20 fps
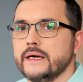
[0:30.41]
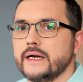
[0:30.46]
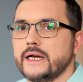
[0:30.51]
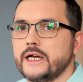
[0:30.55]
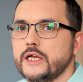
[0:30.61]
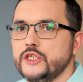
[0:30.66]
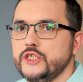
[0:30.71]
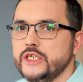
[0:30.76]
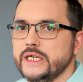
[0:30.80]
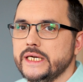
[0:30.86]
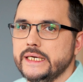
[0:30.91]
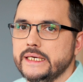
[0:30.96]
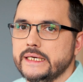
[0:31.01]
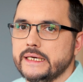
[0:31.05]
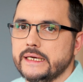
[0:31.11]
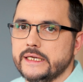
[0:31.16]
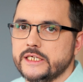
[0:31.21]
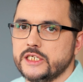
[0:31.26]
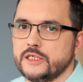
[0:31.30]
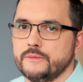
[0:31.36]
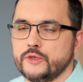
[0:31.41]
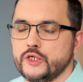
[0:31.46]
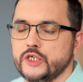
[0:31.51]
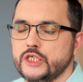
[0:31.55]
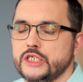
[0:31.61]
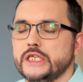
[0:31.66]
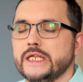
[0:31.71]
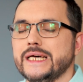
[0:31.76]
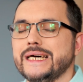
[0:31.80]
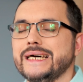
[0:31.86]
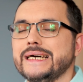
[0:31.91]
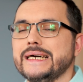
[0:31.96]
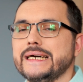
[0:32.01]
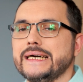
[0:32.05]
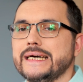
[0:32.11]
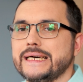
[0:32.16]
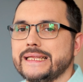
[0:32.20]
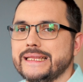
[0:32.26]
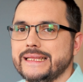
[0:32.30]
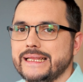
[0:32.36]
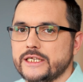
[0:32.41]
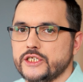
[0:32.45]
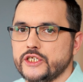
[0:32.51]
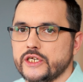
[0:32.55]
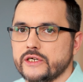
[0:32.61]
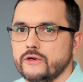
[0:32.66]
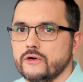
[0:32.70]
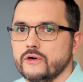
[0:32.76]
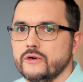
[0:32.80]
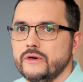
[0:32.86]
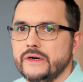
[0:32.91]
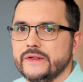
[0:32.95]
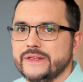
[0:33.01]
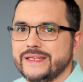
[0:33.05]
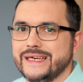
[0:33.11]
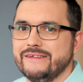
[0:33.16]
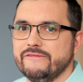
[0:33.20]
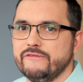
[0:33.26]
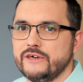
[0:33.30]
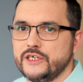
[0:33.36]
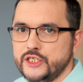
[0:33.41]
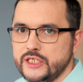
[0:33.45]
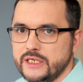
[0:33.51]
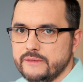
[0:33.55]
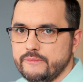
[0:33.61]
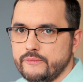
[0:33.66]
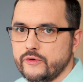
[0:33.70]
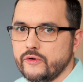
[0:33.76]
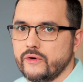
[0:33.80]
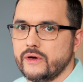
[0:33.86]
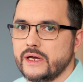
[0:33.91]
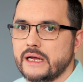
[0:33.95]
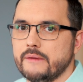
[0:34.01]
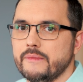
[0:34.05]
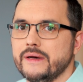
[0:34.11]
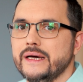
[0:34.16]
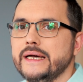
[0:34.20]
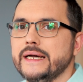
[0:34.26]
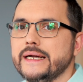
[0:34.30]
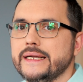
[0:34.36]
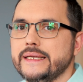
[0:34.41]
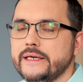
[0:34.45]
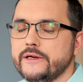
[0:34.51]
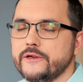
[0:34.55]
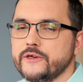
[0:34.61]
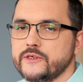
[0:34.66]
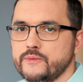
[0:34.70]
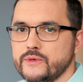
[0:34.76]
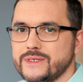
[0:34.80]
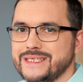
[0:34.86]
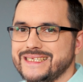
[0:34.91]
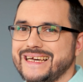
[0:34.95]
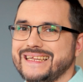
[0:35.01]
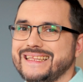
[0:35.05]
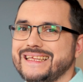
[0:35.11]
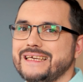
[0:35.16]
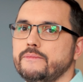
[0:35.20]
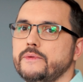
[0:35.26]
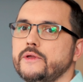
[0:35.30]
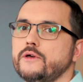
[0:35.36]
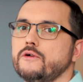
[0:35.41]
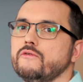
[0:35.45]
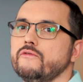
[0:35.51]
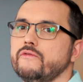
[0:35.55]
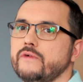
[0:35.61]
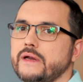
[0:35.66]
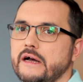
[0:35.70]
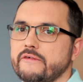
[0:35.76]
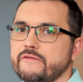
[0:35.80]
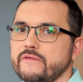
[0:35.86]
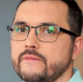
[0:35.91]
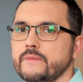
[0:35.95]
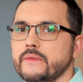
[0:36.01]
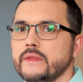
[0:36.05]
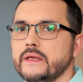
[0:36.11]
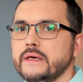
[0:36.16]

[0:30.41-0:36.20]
Gdzie leży przyczyna dlaczego ten właśnie program nie rozpoznaje tych plików RAW.